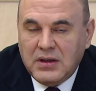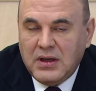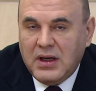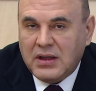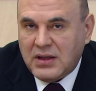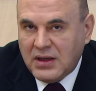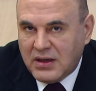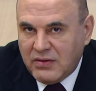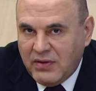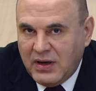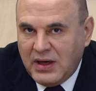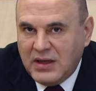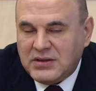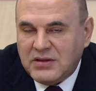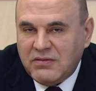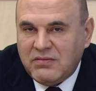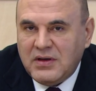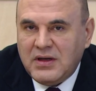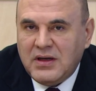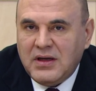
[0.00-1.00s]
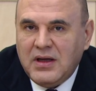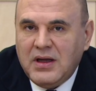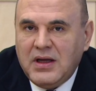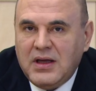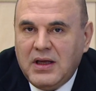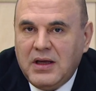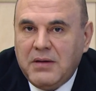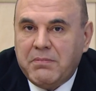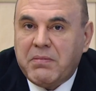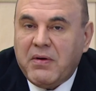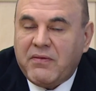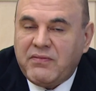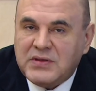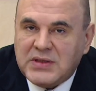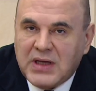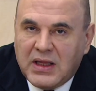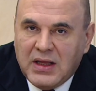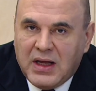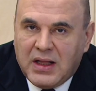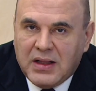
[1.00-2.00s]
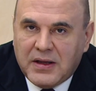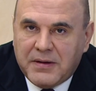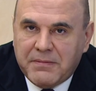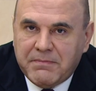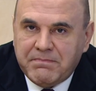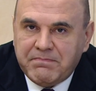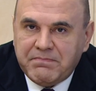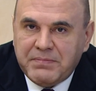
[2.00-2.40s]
Это говорите вы и профессионалы.